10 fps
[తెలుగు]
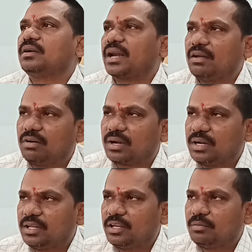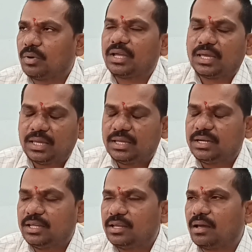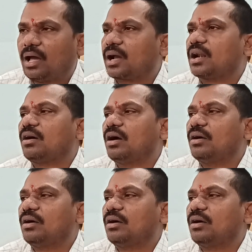డ్రైవర్ని మా ఏఈని e అక్కడ